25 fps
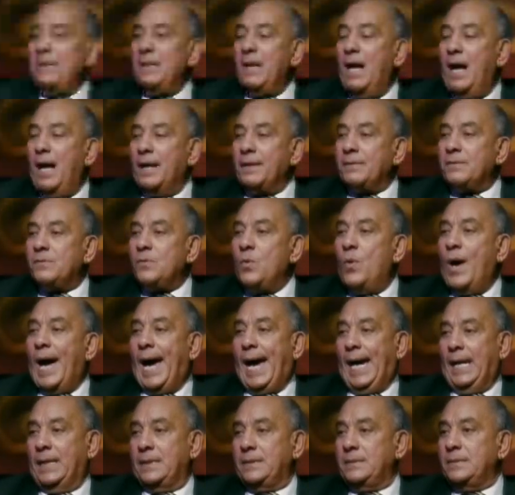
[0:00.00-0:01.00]
الارض
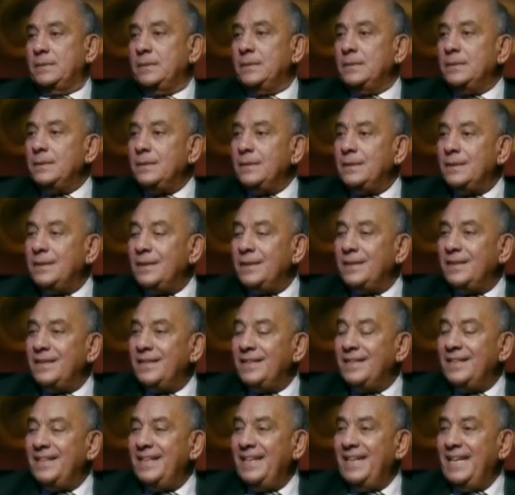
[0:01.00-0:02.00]
واحد م.
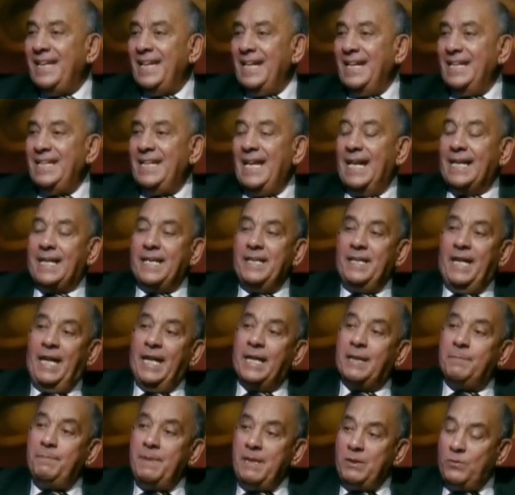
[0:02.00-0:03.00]
لكن
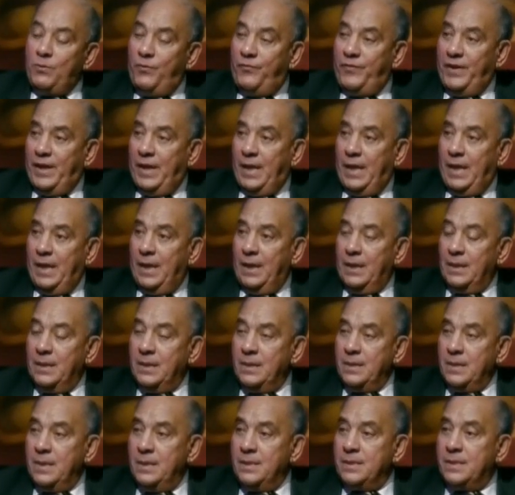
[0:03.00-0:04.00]
حكمته في ايه؟
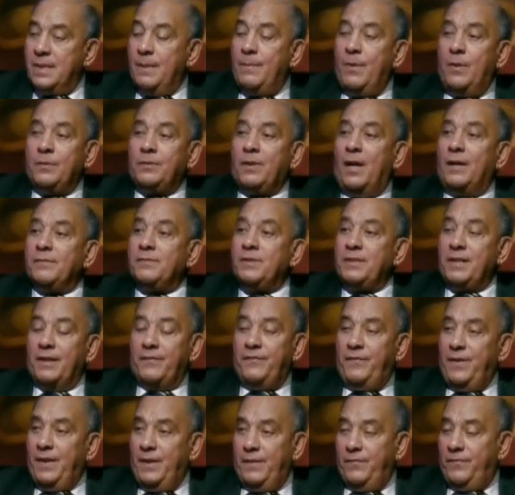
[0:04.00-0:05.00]
م. زي ما قلت حضرتك
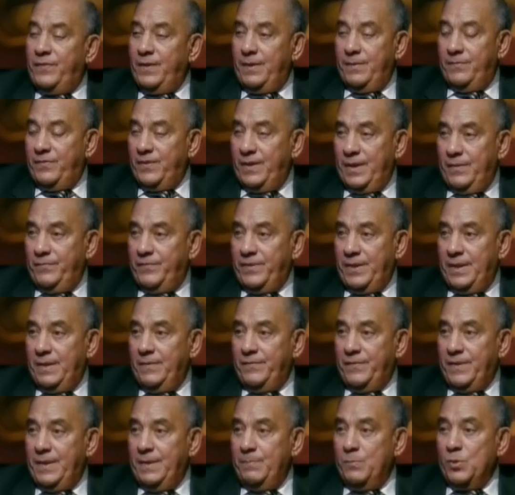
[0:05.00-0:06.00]
في في في في
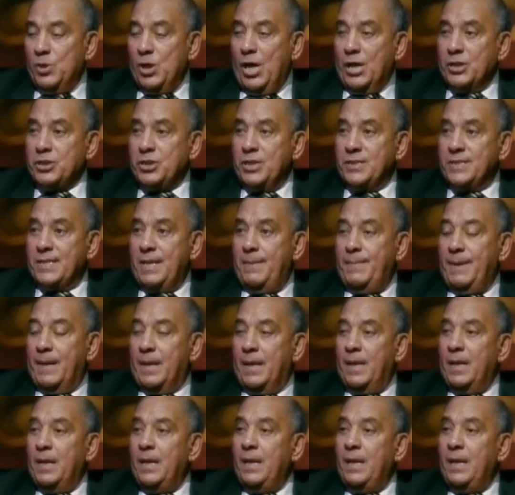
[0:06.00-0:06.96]
في مناقشه سابقه